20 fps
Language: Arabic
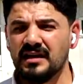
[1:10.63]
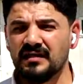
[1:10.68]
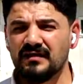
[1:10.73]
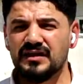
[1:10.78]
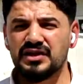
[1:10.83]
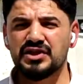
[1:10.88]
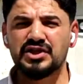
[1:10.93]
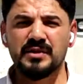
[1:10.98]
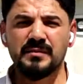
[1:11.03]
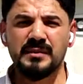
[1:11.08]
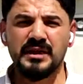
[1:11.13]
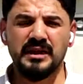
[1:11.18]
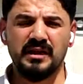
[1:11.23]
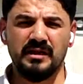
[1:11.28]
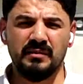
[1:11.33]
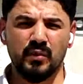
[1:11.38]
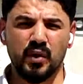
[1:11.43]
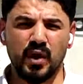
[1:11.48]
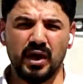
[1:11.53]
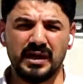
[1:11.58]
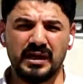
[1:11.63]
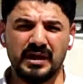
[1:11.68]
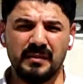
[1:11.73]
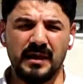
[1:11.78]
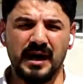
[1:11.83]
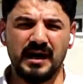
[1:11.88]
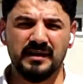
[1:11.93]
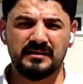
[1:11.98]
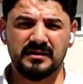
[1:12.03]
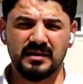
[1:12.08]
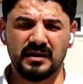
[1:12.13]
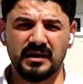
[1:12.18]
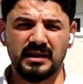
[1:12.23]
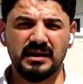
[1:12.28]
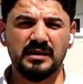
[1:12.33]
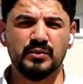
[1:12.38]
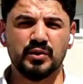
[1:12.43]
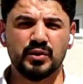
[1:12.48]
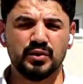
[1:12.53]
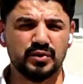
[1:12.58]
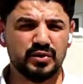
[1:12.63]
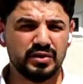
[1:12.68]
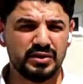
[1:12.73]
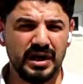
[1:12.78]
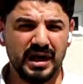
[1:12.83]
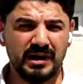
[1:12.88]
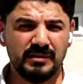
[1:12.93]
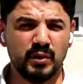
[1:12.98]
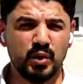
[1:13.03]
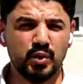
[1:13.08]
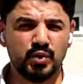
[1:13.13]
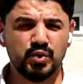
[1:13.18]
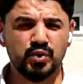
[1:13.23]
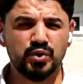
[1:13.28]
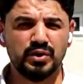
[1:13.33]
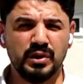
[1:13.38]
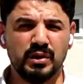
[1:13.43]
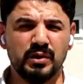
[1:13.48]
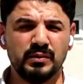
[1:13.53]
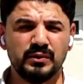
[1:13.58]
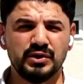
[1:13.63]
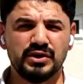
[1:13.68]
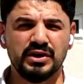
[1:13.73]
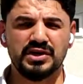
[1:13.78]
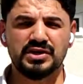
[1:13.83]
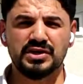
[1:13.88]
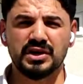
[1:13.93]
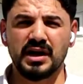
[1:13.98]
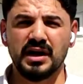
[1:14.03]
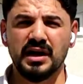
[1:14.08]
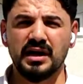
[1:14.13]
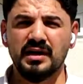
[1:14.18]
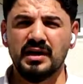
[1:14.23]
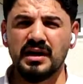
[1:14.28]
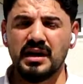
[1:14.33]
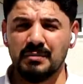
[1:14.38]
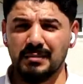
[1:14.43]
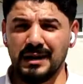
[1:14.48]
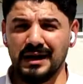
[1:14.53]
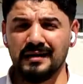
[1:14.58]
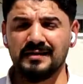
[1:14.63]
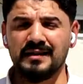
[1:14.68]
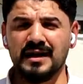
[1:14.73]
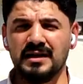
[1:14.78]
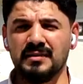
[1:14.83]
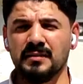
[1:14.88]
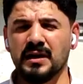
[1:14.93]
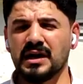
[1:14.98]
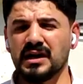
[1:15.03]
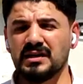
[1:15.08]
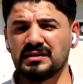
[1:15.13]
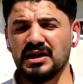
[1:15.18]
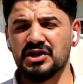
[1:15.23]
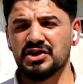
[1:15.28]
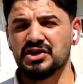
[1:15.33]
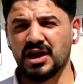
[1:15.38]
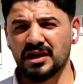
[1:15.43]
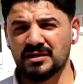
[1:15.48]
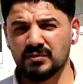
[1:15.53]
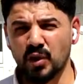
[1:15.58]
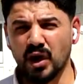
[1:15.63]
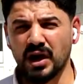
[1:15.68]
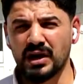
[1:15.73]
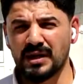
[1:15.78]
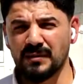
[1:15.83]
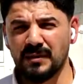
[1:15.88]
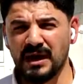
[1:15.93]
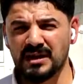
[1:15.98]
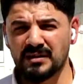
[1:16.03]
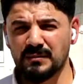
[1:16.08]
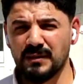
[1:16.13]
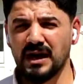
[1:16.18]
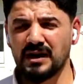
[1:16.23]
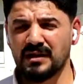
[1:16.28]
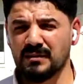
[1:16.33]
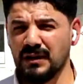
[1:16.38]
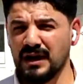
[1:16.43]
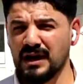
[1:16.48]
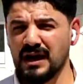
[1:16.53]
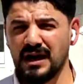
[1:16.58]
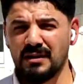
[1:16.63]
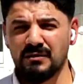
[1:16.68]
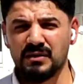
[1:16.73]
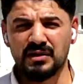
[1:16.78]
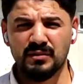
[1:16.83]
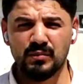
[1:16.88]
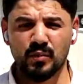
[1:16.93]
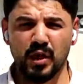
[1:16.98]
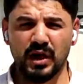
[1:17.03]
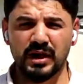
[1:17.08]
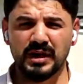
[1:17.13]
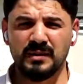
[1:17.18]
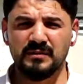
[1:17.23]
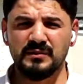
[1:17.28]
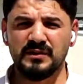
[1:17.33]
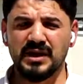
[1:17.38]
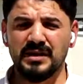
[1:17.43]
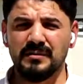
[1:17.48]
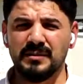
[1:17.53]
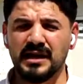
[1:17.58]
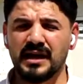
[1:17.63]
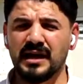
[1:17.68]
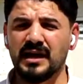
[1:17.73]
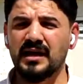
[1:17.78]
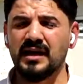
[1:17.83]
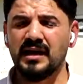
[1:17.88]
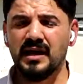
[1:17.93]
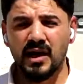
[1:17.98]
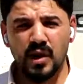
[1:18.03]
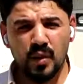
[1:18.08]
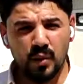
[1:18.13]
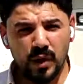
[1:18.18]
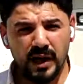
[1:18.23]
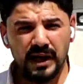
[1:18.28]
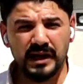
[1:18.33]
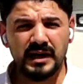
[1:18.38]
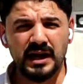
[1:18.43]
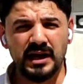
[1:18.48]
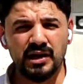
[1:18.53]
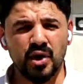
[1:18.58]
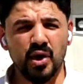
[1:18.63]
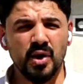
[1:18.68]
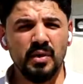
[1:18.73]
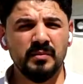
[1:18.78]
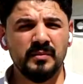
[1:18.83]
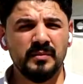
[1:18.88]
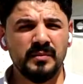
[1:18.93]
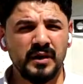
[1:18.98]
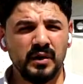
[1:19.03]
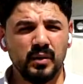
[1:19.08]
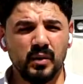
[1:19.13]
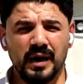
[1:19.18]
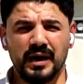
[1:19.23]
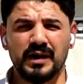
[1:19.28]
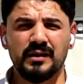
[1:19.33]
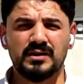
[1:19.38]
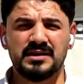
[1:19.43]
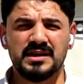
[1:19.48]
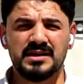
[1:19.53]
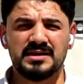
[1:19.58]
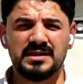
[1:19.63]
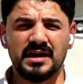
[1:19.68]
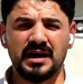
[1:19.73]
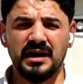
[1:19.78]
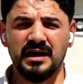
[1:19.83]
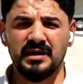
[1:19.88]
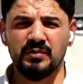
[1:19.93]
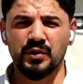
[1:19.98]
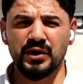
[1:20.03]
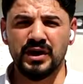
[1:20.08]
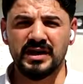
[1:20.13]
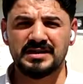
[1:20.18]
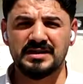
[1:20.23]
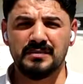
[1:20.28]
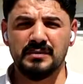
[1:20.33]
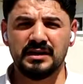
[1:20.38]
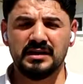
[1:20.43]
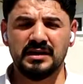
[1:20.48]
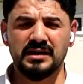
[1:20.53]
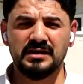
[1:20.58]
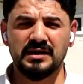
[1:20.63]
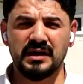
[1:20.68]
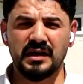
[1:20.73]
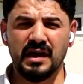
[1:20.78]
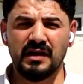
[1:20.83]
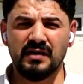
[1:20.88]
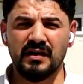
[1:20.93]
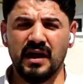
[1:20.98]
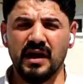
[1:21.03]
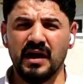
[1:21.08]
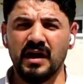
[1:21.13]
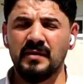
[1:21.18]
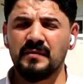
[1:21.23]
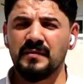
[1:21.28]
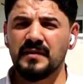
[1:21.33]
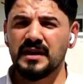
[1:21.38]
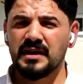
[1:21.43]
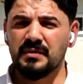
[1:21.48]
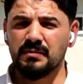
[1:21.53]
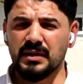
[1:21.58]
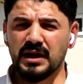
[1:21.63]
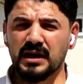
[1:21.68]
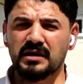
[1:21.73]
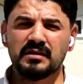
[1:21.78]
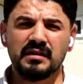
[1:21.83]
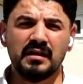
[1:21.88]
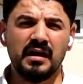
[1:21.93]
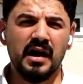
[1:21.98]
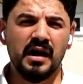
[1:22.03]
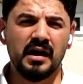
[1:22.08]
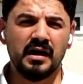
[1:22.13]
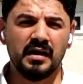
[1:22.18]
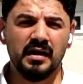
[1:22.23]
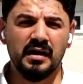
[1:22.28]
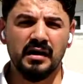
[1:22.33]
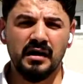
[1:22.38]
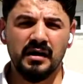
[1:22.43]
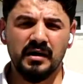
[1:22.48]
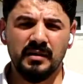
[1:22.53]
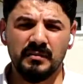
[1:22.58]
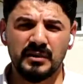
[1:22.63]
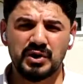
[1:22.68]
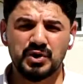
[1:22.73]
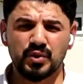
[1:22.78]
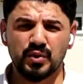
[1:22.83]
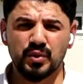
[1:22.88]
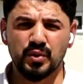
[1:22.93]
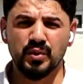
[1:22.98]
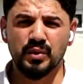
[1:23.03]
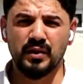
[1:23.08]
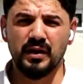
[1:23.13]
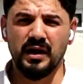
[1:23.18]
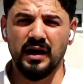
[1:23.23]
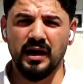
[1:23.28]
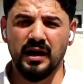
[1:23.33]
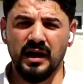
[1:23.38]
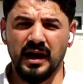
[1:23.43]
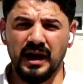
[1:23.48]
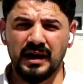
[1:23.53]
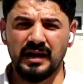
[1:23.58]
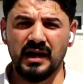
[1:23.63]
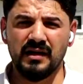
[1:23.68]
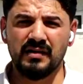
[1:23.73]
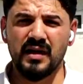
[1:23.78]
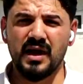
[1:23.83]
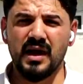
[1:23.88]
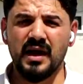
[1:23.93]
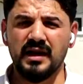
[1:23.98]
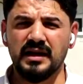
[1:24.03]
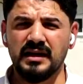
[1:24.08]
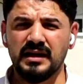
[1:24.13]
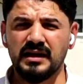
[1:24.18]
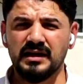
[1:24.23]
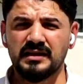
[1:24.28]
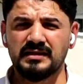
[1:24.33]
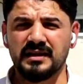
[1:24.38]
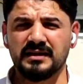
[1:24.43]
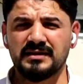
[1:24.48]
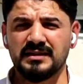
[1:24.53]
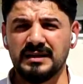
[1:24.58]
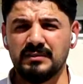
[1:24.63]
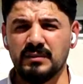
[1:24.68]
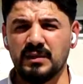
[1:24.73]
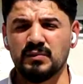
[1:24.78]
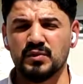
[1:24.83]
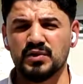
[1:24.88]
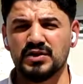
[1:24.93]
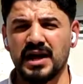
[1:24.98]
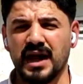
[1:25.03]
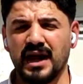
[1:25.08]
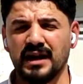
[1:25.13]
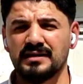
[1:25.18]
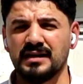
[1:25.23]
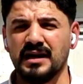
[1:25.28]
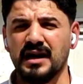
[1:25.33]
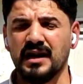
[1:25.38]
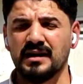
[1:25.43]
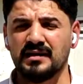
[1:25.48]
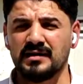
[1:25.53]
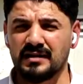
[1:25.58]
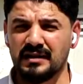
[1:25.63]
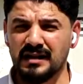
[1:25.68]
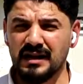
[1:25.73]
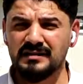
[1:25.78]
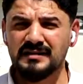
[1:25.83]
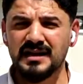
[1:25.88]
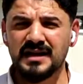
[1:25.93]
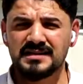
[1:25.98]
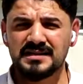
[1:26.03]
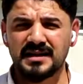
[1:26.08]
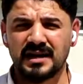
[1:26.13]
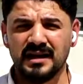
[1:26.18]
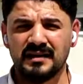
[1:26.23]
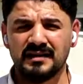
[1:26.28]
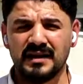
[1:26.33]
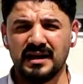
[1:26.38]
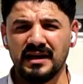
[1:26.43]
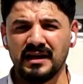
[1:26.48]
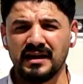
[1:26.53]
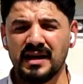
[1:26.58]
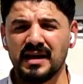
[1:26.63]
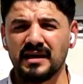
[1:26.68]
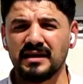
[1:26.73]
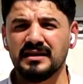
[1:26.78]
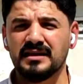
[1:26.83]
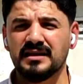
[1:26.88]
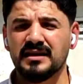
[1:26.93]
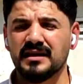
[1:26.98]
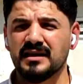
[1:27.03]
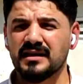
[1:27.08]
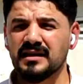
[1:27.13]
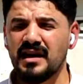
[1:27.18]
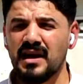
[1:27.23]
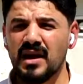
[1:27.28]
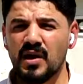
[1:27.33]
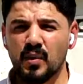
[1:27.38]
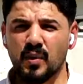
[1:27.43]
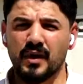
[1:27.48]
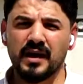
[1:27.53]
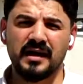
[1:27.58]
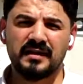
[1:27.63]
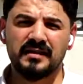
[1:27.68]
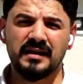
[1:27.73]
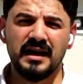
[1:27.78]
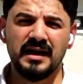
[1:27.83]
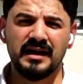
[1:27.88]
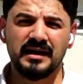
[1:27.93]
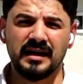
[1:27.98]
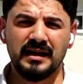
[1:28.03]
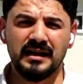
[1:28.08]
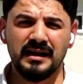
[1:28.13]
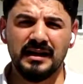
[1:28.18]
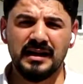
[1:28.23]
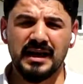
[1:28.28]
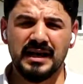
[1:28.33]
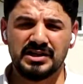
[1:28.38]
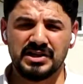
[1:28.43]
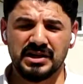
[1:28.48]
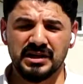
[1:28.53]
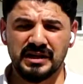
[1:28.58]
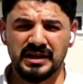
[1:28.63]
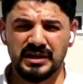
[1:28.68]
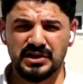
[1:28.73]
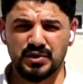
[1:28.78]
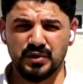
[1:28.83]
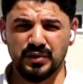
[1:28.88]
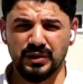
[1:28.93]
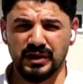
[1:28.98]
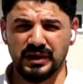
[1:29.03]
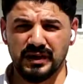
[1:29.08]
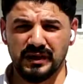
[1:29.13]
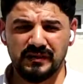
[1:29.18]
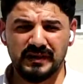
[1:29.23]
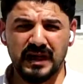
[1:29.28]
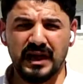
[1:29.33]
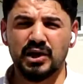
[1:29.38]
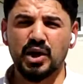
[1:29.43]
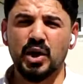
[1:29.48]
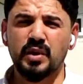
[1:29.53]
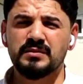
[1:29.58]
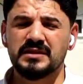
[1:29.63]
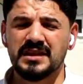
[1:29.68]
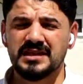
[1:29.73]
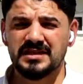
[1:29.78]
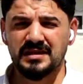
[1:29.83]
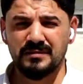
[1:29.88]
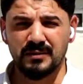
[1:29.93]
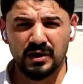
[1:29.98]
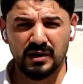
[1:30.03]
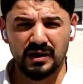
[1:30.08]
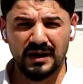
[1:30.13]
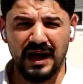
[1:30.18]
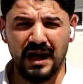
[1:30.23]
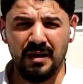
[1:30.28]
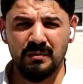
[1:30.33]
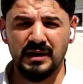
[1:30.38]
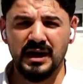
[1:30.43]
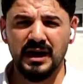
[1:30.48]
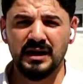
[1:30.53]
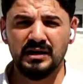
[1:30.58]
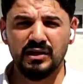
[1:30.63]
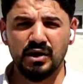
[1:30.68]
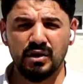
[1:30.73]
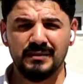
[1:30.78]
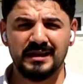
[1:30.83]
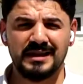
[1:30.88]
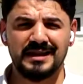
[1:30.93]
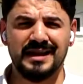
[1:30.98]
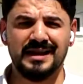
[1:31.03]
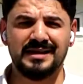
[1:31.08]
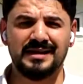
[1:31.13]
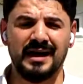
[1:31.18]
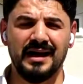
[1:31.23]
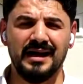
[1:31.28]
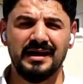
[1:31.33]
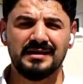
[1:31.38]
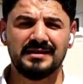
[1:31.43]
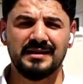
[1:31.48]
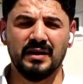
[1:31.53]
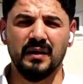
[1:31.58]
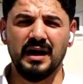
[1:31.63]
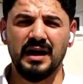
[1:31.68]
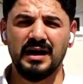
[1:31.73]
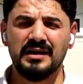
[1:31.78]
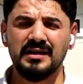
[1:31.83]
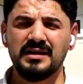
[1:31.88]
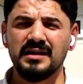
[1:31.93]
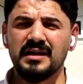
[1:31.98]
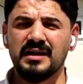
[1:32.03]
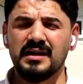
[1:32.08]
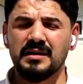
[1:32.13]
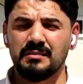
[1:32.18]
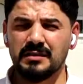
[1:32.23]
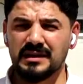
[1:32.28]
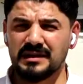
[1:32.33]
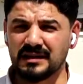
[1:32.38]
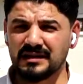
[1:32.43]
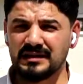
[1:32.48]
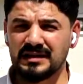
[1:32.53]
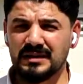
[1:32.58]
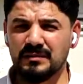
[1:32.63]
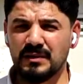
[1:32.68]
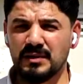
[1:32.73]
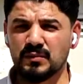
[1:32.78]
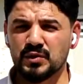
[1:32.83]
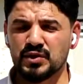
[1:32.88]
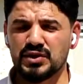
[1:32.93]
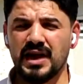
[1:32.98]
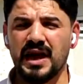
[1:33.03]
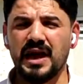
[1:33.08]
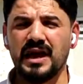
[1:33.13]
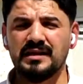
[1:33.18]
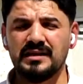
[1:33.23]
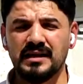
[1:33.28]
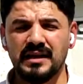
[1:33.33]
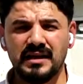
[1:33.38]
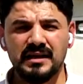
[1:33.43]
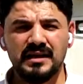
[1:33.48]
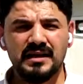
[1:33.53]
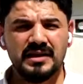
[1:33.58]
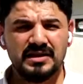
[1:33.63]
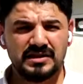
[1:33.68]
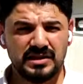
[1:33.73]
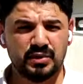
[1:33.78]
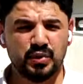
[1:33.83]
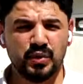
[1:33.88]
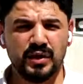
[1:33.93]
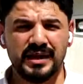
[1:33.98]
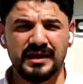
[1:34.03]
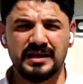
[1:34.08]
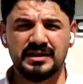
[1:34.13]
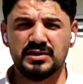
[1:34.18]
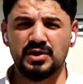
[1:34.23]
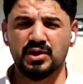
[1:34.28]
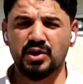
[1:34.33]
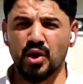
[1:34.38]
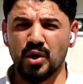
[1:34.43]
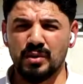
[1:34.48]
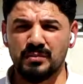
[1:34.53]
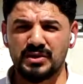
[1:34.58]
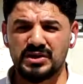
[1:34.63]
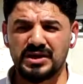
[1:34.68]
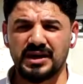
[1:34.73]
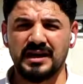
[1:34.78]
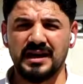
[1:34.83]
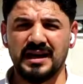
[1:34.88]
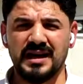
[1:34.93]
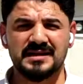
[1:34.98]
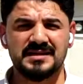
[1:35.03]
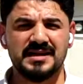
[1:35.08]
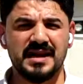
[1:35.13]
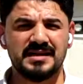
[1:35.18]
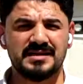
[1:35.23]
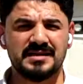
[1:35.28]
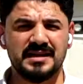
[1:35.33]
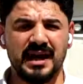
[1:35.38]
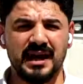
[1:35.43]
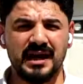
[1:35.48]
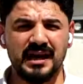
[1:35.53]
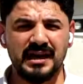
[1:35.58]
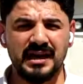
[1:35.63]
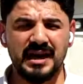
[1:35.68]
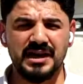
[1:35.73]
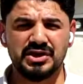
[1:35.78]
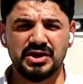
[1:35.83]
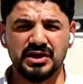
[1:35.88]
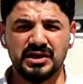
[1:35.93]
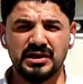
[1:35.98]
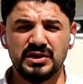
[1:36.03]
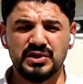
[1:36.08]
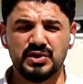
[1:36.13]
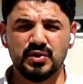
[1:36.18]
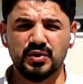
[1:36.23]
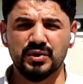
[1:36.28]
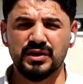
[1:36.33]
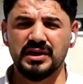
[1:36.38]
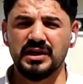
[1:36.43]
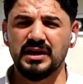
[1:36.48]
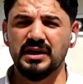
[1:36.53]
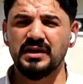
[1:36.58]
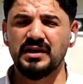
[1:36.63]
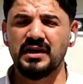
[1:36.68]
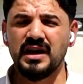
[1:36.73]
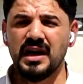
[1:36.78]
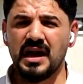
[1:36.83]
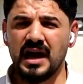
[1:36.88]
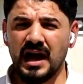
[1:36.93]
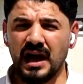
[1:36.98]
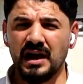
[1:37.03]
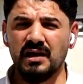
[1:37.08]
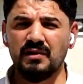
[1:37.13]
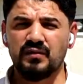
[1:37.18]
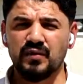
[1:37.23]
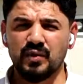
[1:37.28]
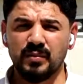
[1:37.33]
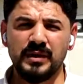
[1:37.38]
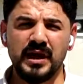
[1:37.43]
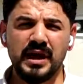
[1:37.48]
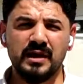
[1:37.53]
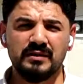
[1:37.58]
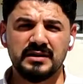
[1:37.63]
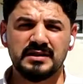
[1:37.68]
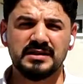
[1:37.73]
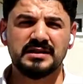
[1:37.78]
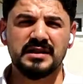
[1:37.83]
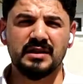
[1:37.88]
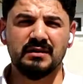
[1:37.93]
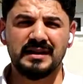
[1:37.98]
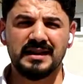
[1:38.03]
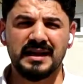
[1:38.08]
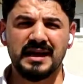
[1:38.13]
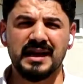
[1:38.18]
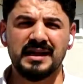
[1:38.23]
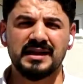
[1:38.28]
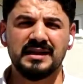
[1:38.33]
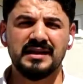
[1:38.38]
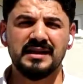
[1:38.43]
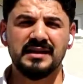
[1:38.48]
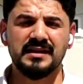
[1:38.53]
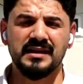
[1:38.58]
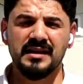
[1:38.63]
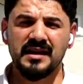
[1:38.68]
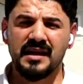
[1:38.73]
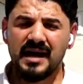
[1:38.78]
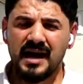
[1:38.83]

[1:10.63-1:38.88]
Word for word: في جميع مخيمات إقليم كردستان موجودة ومنتشرة بل إن الإمارات أنشأت مخيمات بأكملها مثل مخيم ديبقة وهي اليوم وتستغل مناسبة عيد الأضحى بإطلاق آه، مشروع آه، الأضاحي لتقديم المساعدات للنازحين العراقيين وكذلك للاجئين السوريين اليوم تستمر الحملة لليوم الثاني على التوالي بتقديم المساعدة ستركز اليوم بشكل أساسي على اللاجئين السوريين 1136